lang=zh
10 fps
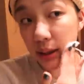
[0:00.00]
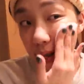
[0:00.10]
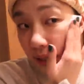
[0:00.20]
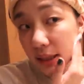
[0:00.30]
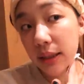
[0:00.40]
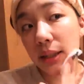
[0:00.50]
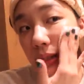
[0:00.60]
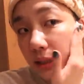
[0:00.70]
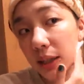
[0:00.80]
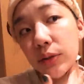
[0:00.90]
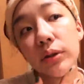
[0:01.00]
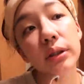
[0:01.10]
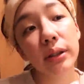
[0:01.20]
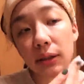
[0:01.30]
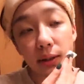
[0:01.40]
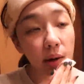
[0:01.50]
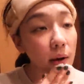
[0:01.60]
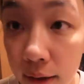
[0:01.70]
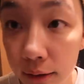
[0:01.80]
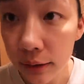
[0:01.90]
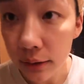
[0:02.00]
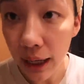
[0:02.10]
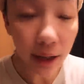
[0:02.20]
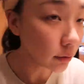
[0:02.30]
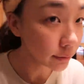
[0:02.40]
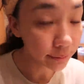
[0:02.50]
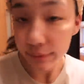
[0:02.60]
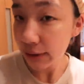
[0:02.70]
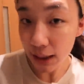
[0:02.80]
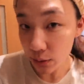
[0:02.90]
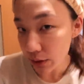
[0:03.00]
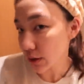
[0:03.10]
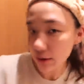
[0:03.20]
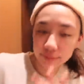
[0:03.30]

简单卸一下就可以了。好，这样我就。